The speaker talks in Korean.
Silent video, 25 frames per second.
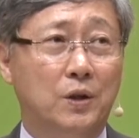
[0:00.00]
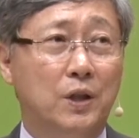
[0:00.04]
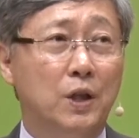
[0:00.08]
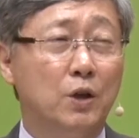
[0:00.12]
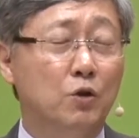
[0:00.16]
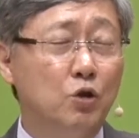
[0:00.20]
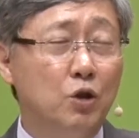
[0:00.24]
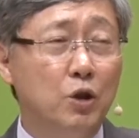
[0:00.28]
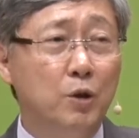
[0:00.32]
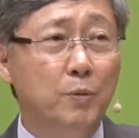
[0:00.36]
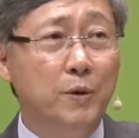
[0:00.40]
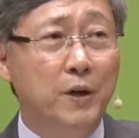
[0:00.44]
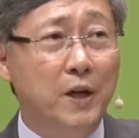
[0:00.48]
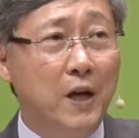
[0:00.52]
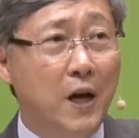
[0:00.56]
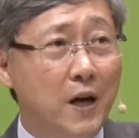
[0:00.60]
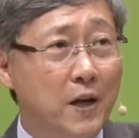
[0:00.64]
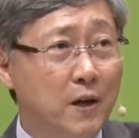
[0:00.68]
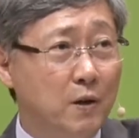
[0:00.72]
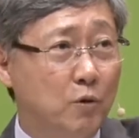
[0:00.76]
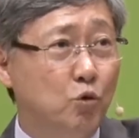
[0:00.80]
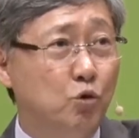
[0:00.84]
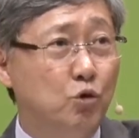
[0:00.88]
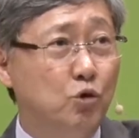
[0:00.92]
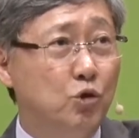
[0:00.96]
예수님이
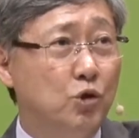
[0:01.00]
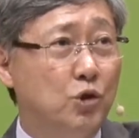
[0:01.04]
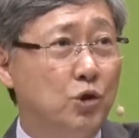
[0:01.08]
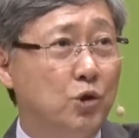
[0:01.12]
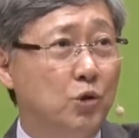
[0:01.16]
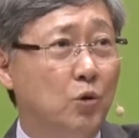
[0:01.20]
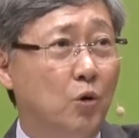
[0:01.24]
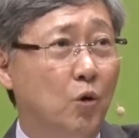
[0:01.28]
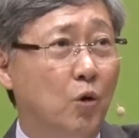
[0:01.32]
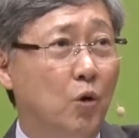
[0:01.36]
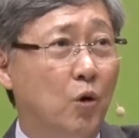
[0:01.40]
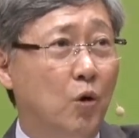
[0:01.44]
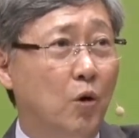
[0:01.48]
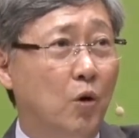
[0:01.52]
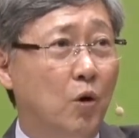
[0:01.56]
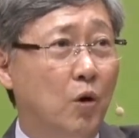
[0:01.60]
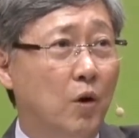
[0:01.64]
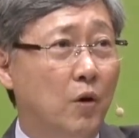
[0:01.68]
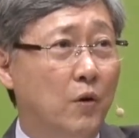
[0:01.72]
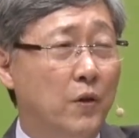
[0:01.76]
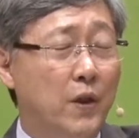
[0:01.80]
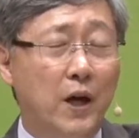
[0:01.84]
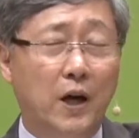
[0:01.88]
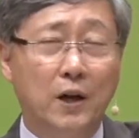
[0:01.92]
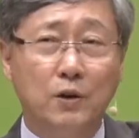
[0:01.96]
나의 구주시고,
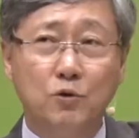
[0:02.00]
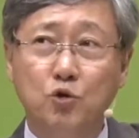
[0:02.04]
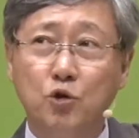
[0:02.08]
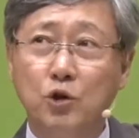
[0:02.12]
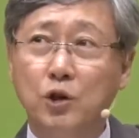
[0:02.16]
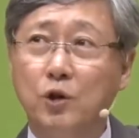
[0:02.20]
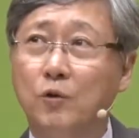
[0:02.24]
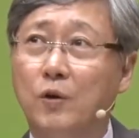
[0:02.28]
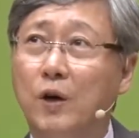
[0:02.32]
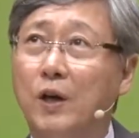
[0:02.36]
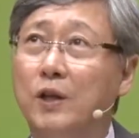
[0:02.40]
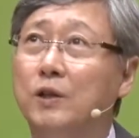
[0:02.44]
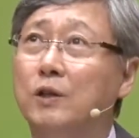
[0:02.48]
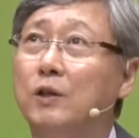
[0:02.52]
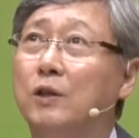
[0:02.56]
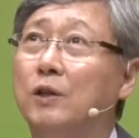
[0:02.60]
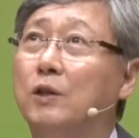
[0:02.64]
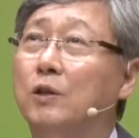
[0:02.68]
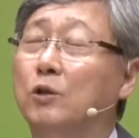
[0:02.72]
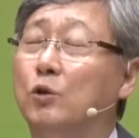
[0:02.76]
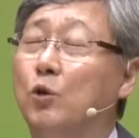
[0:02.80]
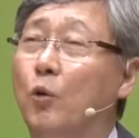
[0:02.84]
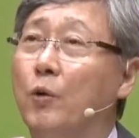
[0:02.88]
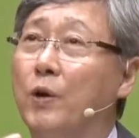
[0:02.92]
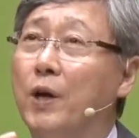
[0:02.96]
내가 주님과
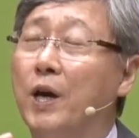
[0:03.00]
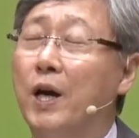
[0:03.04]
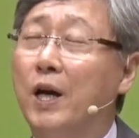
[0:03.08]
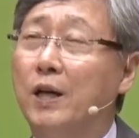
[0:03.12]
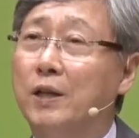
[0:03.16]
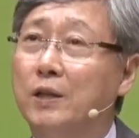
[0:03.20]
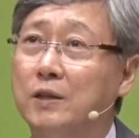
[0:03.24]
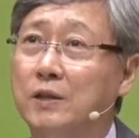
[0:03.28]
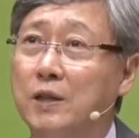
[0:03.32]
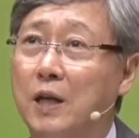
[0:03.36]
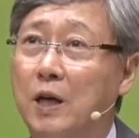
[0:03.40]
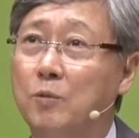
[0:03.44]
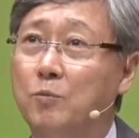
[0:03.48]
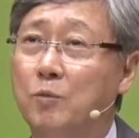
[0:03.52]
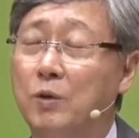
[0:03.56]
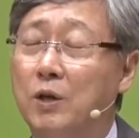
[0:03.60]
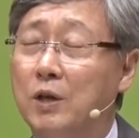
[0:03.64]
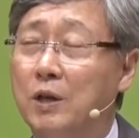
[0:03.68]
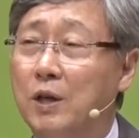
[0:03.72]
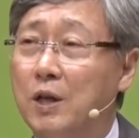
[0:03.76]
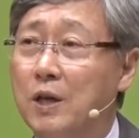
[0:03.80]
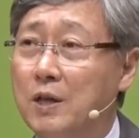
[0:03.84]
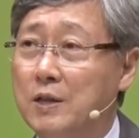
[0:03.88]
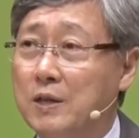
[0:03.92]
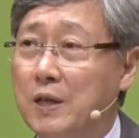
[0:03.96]
늘 동행하는
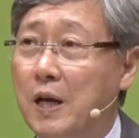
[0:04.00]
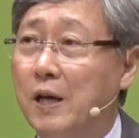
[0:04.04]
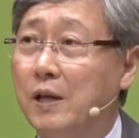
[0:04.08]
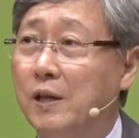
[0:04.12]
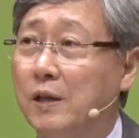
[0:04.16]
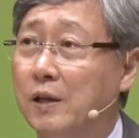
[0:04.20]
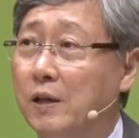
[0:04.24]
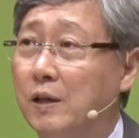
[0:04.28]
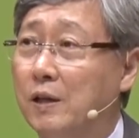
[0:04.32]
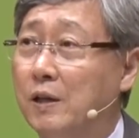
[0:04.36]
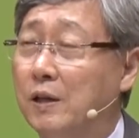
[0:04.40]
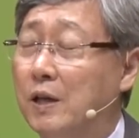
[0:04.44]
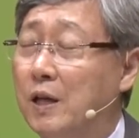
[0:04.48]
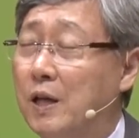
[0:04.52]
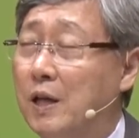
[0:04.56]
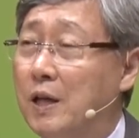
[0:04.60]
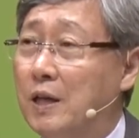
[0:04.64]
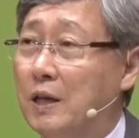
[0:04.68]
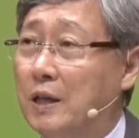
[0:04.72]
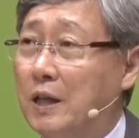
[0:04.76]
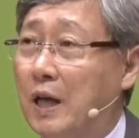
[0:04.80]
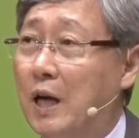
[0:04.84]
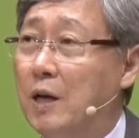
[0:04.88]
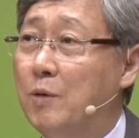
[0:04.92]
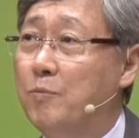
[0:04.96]
삶을 살기를
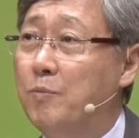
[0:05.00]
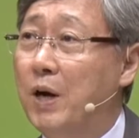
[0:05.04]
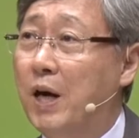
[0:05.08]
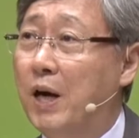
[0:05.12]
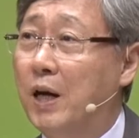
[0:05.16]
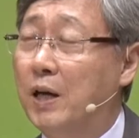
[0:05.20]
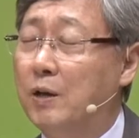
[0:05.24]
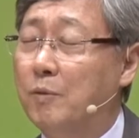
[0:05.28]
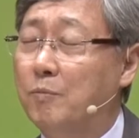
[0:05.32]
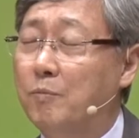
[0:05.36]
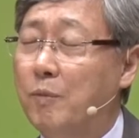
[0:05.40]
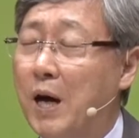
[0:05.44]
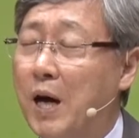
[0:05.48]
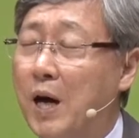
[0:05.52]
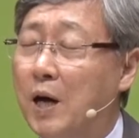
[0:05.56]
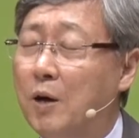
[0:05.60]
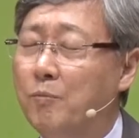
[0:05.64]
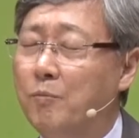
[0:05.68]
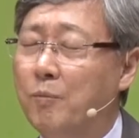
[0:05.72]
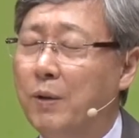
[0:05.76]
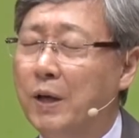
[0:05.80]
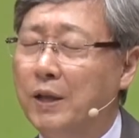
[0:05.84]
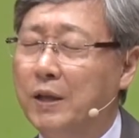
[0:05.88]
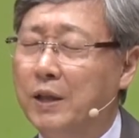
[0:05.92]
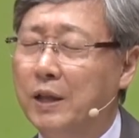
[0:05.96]
갈망하는
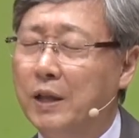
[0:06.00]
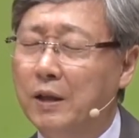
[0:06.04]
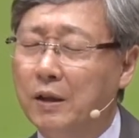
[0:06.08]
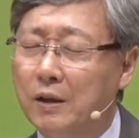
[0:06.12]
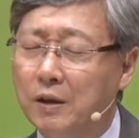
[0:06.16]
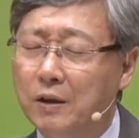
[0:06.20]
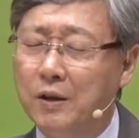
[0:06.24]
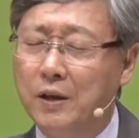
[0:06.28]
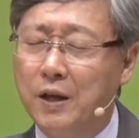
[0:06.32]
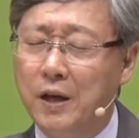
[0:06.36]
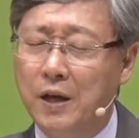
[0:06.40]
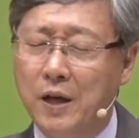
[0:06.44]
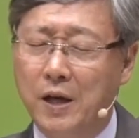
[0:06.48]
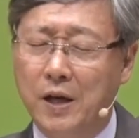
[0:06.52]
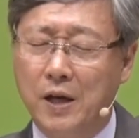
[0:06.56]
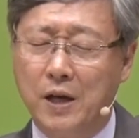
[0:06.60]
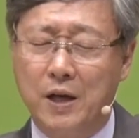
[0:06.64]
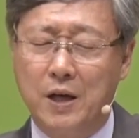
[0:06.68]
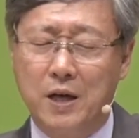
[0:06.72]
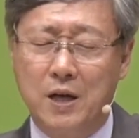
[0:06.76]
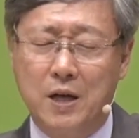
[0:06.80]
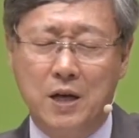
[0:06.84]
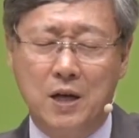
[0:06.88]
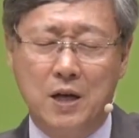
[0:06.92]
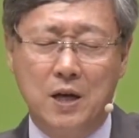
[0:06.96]
마음만
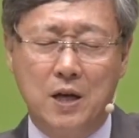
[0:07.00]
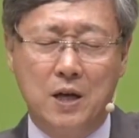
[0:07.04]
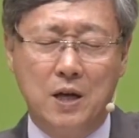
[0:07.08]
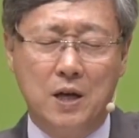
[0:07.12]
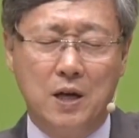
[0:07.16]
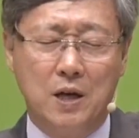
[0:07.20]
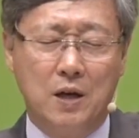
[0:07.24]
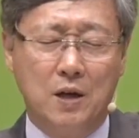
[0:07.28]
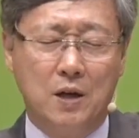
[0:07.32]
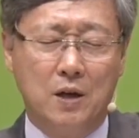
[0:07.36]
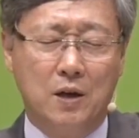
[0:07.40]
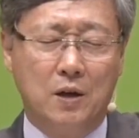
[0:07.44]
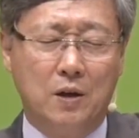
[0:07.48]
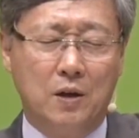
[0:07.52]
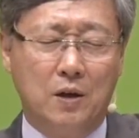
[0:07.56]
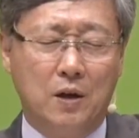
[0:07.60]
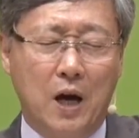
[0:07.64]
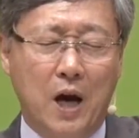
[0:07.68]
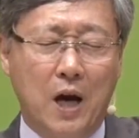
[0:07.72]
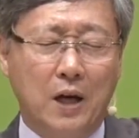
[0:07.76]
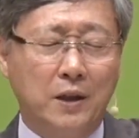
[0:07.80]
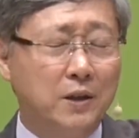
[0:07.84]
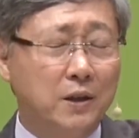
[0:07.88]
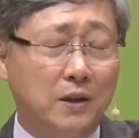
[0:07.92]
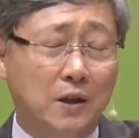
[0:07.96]
있는데,
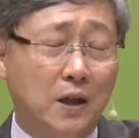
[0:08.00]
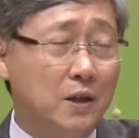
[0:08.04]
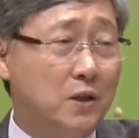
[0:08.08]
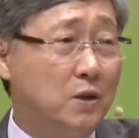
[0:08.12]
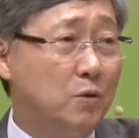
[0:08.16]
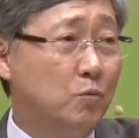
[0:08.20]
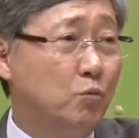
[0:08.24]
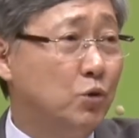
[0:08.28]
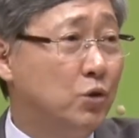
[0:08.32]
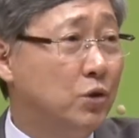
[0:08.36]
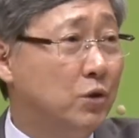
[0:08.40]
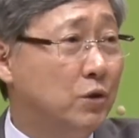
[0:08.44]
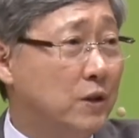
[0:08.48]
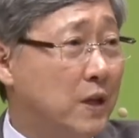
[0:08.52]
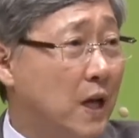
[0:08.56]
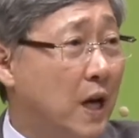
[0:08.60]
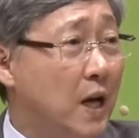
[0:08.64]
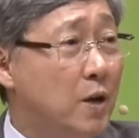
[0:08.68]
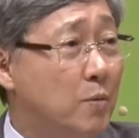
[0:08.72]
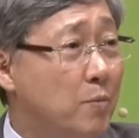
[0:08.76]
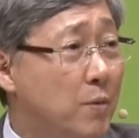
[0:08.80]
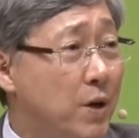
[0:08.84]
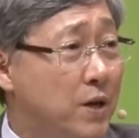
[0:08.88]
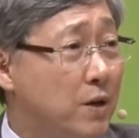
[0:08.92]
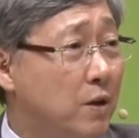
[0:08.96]
아직까지 무슨
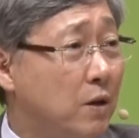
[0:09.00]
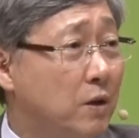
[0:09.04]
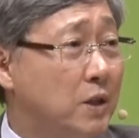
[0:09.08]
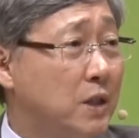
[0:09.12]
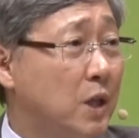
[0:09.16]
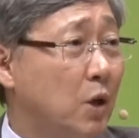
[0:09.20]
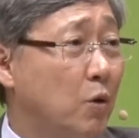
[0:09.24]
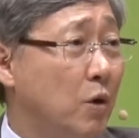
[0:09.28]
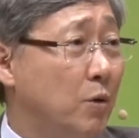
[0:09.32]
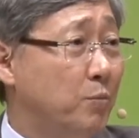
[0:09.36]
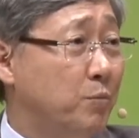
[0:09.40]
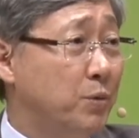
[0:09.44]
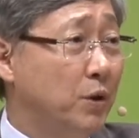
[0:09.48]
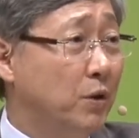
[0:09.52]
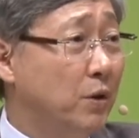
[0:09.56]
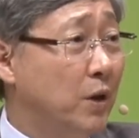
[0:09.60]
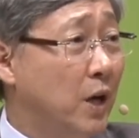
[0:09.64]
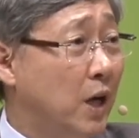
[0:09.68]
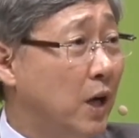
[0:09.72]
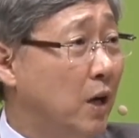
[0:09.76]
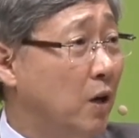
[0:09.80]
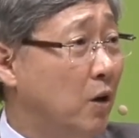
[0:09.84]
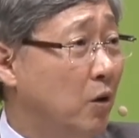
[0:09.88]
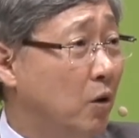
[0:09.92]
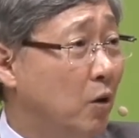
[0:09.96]
삶의 역사와
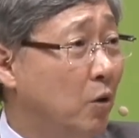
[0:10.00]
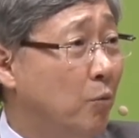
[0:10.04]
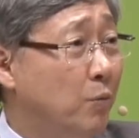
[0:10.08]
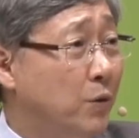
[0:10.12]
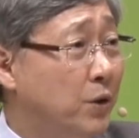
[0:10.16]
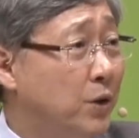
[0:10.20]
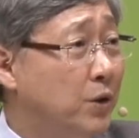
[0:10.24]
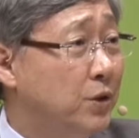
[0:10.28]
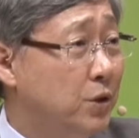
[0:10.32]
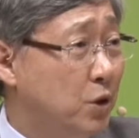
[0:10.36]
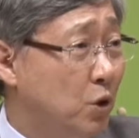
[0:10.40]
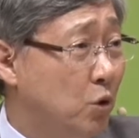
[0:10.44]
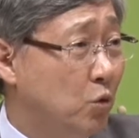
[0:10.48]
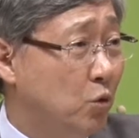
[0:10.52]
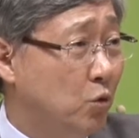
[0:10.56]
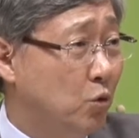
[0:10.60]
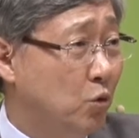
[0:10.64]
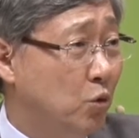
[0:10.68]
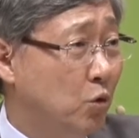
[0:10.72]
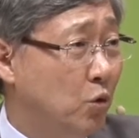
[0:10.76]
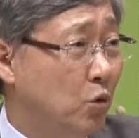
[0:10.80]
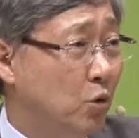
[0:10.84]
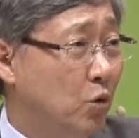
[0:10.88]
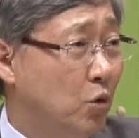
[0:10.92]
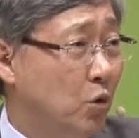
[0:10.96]
변화가 없는
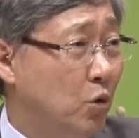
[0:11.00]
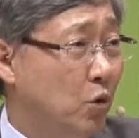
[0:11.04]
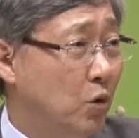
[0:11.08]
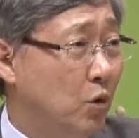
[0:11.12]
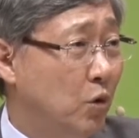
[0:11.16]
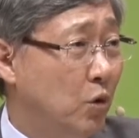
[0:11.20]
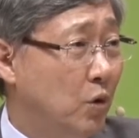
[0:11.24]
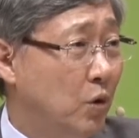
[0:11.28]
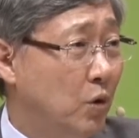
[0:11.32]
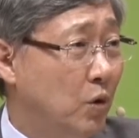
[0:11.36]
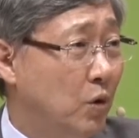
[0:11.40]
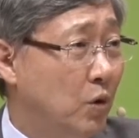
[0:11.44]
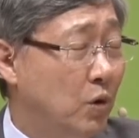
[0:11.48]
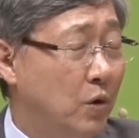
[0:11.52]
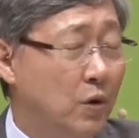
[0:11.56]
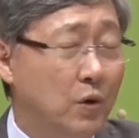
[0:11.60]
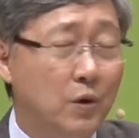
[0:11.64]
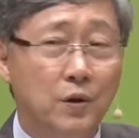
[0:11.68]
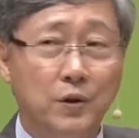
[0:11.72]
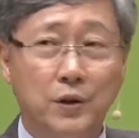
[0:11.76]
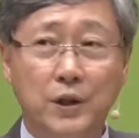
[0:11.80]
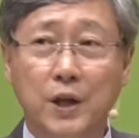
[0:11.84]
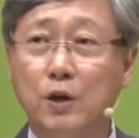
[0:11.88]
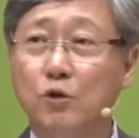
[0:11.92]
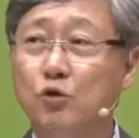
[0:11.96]
경우,
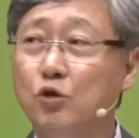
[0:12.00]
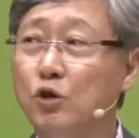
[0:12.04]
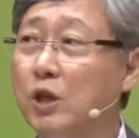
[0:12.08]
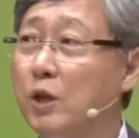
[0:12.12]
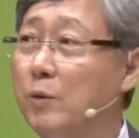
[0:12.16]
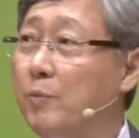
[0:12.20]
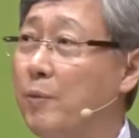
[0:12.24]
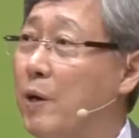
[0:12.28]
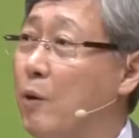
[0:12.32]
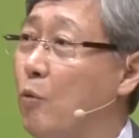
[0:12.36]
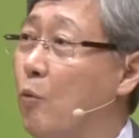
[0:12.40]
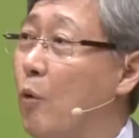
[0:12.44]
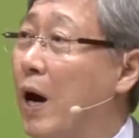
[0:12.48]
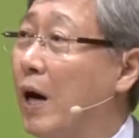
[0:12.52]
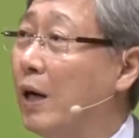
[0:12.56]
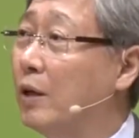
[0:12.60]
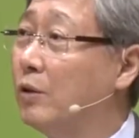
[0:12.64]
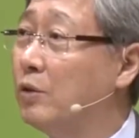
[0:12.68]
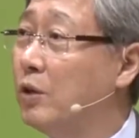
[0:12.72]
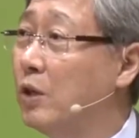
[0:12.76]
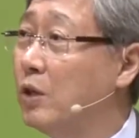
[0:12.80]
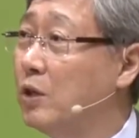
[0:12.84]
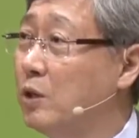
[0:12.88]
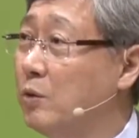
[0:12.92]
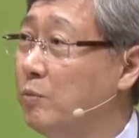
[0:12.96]
예수님의
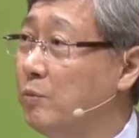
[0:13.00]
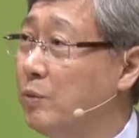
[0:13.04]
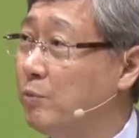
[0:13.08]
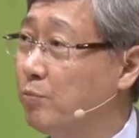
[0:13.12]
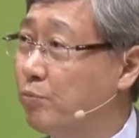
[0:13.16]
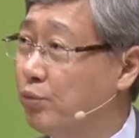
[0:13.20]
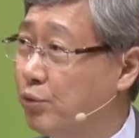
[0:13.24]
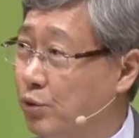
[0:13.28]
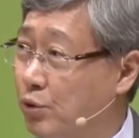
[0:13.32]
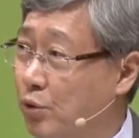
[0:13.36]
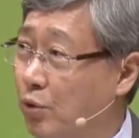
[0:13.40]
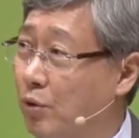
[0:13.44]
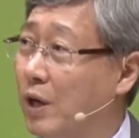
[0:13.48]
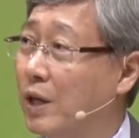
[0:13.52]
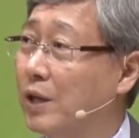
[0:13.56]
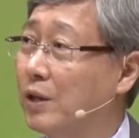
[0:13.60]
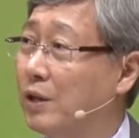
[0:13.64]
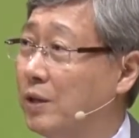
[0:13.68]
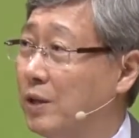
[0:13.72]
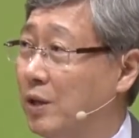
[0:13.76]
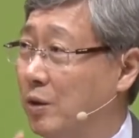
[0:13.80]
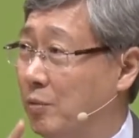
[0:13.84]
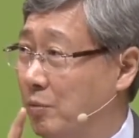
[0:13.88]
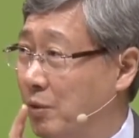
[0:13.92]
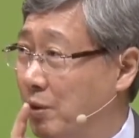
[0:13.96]
왕되심이
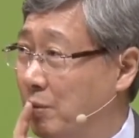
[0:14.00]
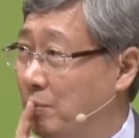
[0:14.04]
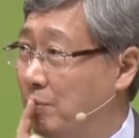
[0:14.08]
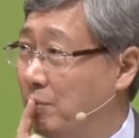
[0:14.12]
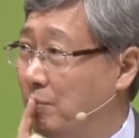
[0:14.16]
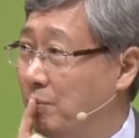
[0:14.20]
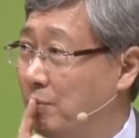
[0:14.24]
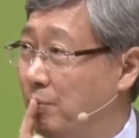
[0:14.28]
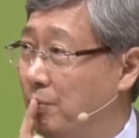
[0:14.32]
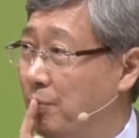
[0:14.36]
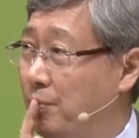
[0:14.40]
부족하기 때문입니다.